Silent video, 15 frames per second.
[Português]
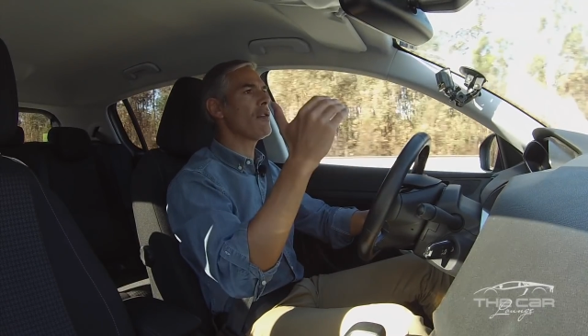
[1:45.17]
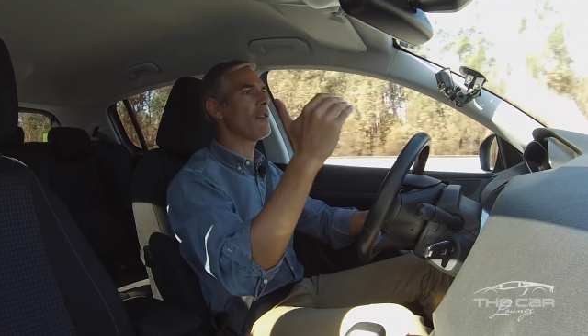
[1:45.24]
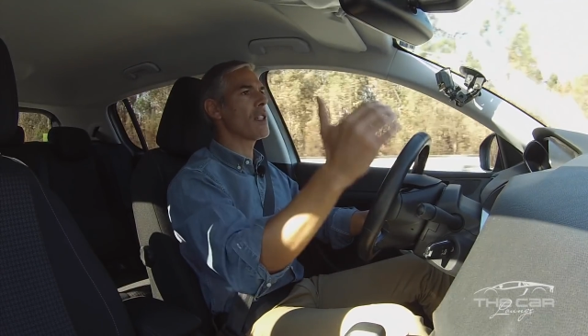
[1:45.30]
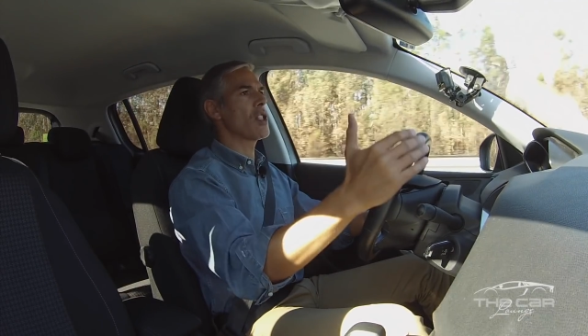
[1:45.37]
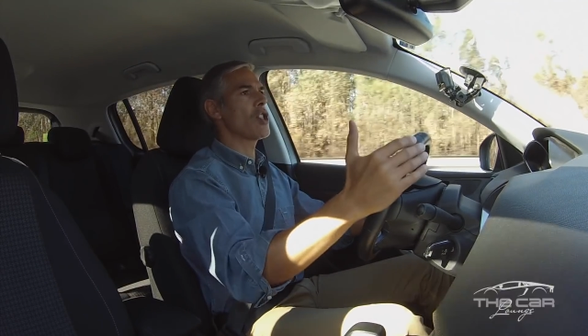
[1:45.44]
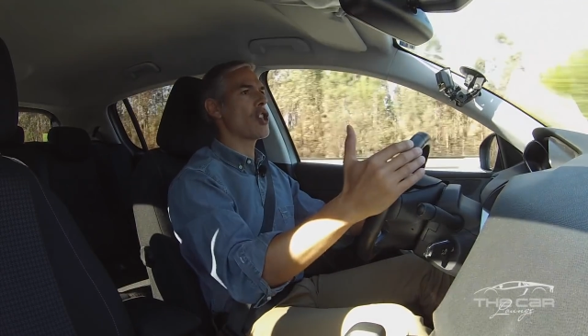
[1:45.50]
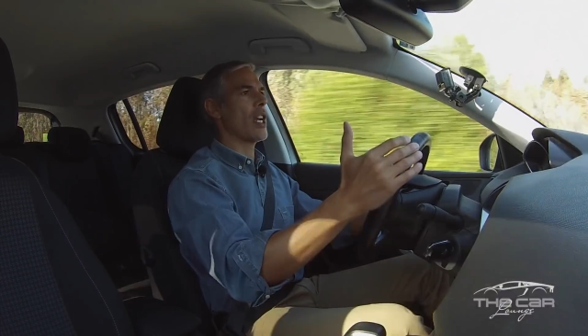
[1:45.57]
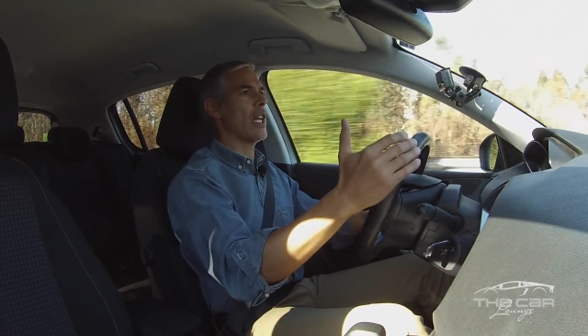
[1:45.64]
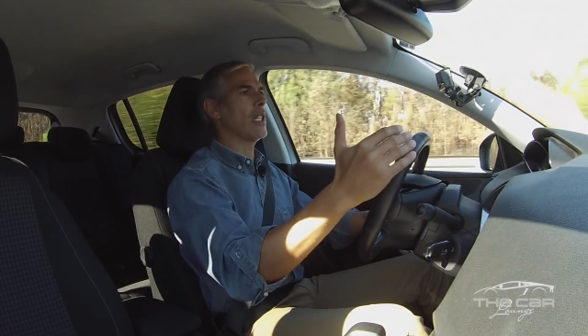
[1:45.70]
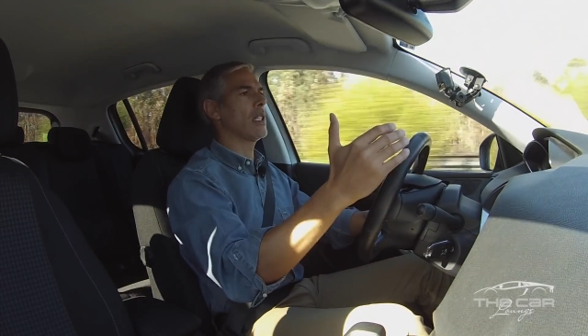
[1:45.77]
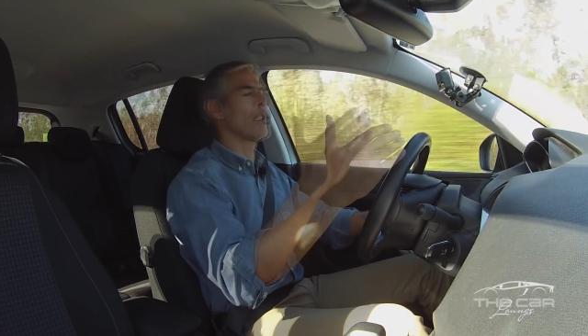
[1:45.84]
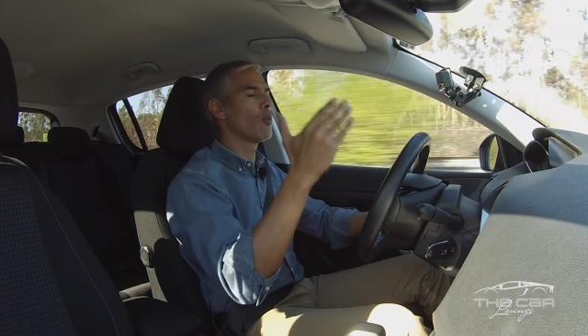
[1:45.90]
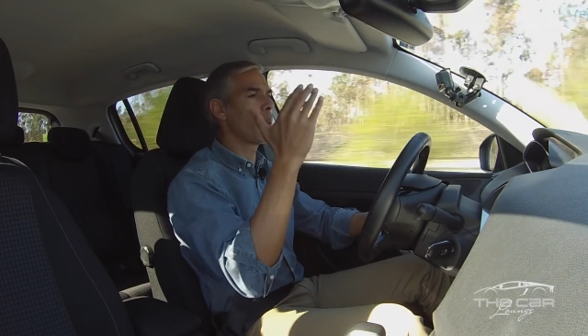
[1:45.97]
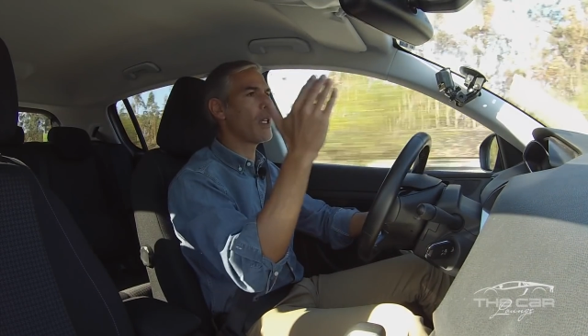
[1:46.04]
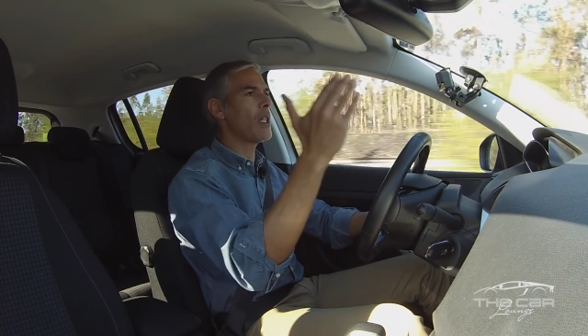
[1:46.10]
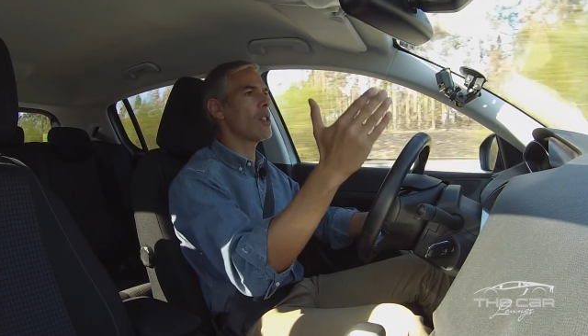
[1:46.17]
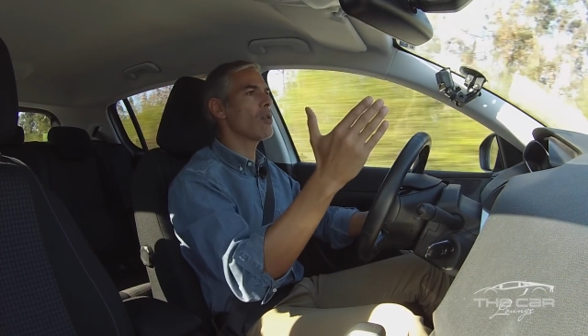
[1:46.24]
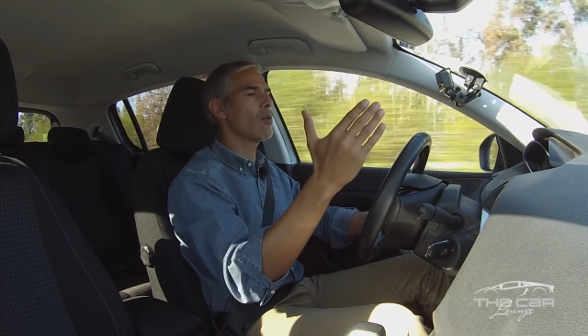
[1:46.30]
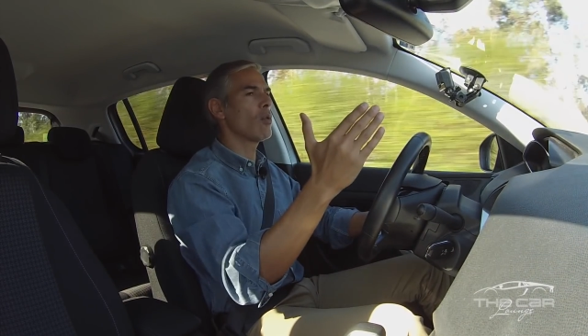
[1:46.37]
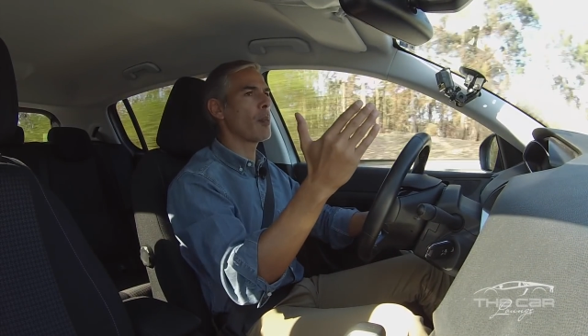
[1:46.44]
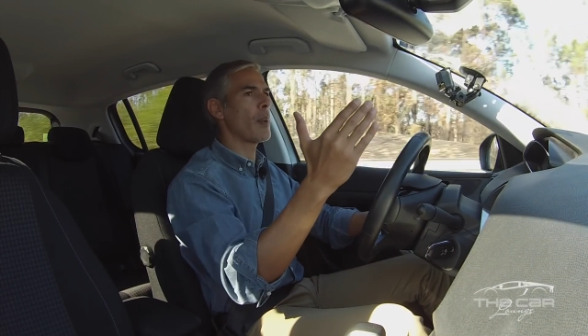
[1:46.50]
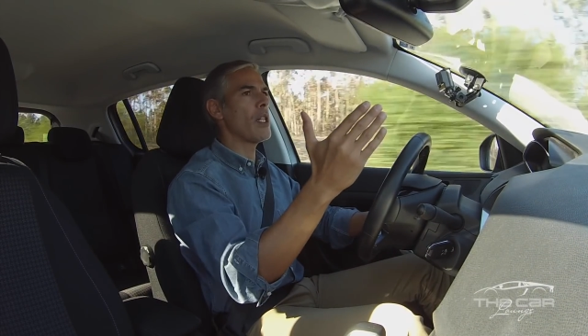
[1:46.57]
verdejante do país,
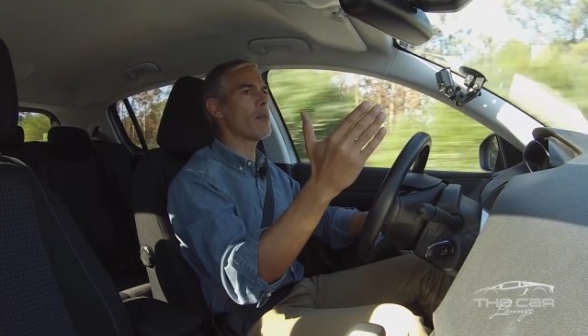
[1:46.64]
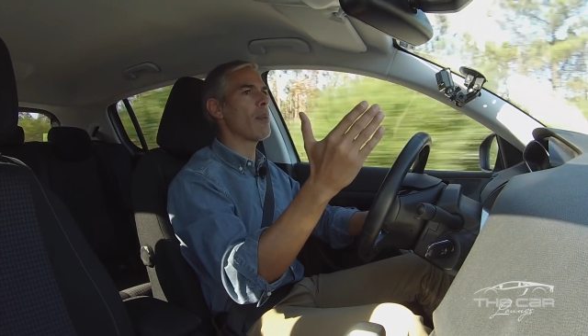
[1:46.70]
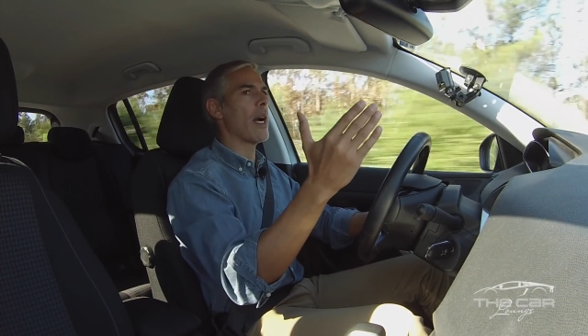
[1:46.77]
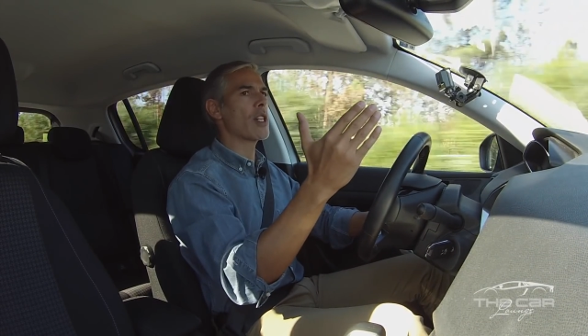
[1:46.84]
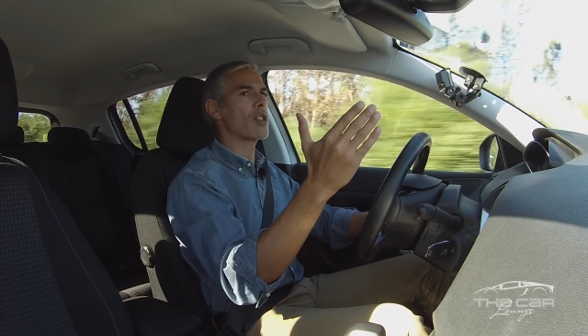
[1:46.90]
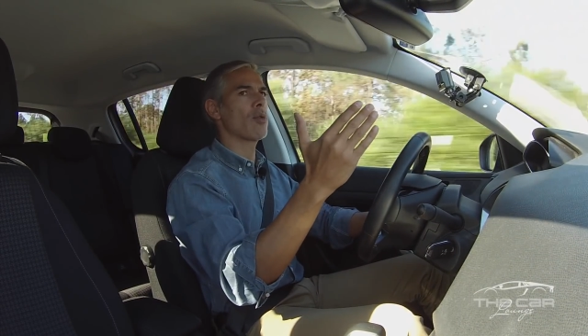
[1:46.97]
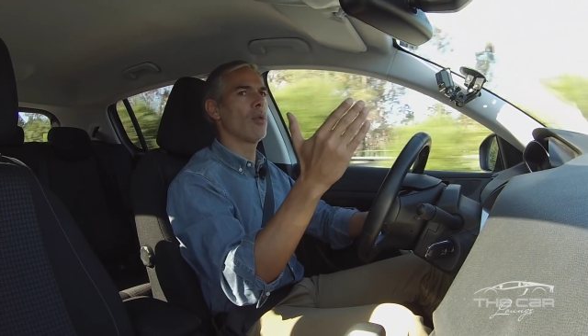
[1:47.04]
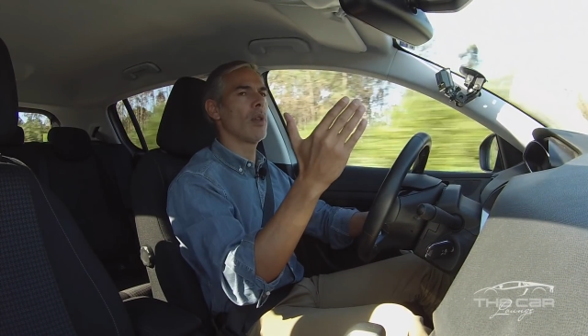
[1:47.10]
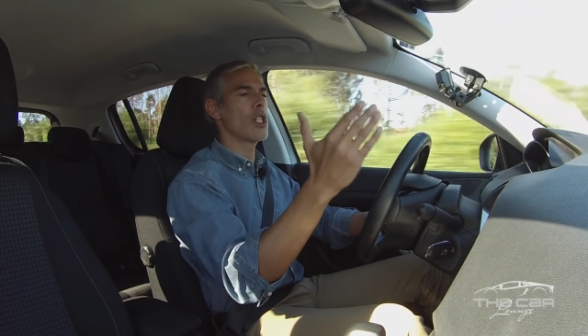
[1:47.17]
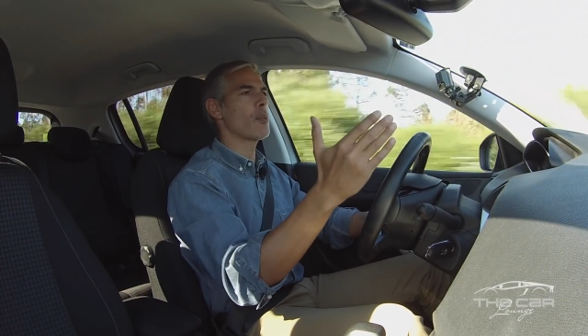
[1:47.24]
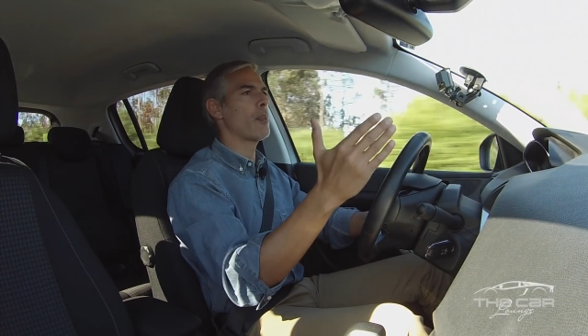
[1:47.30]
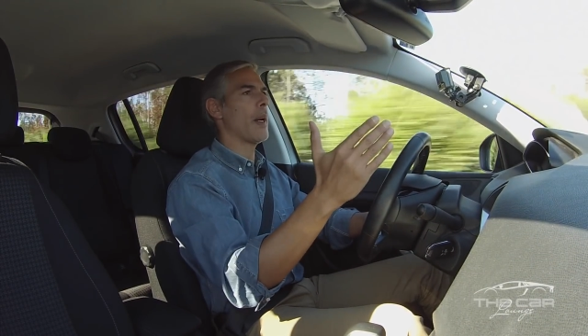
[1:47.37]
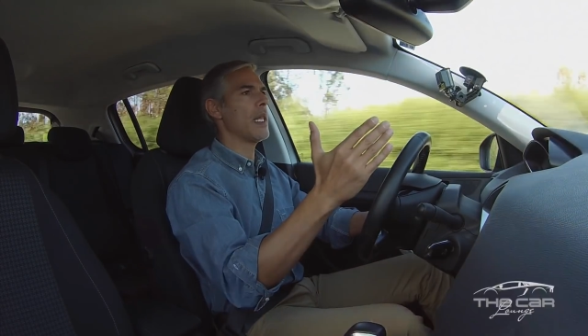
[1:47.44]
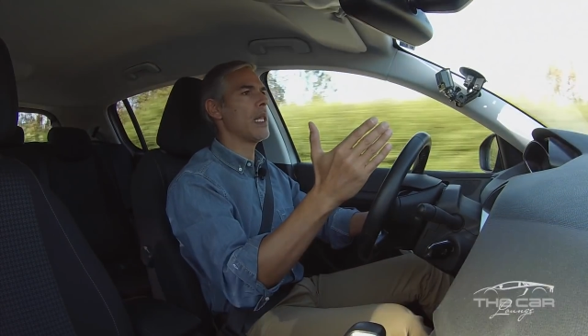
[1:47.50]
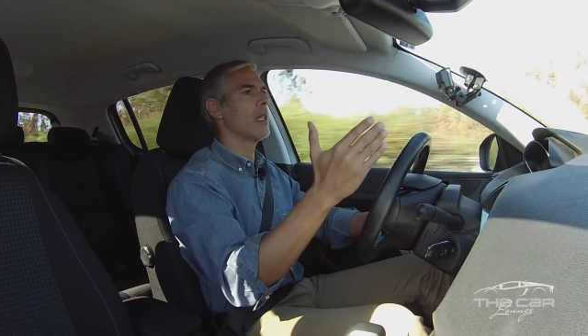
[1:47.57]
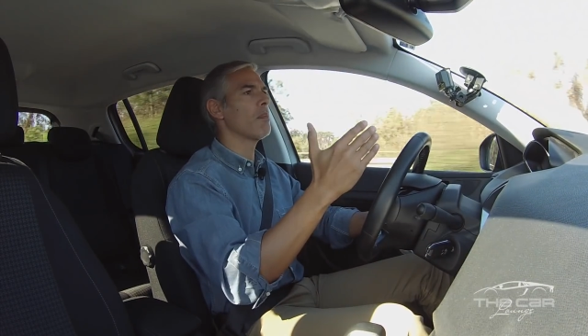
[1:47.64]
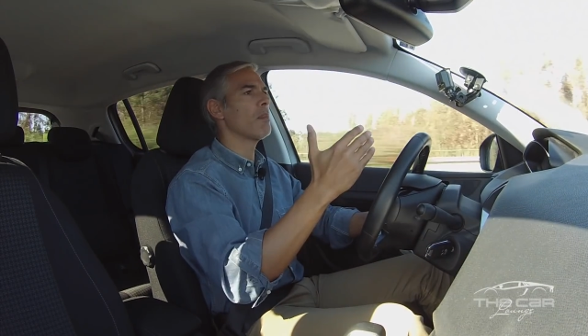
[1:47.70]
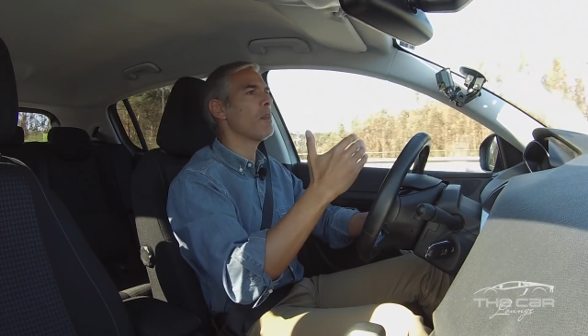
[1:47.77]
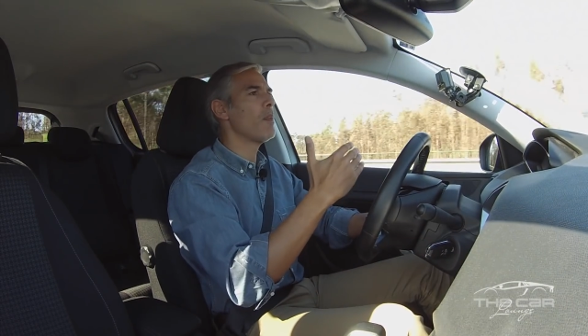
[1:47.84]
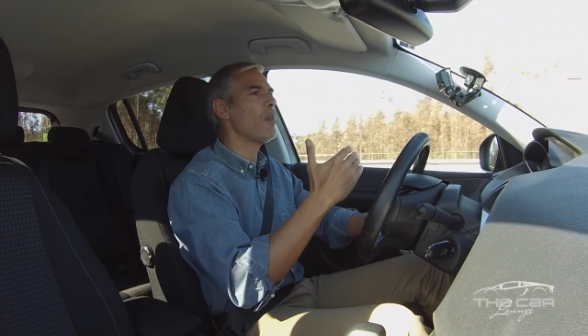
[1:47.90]
do país Basco, em Espanha,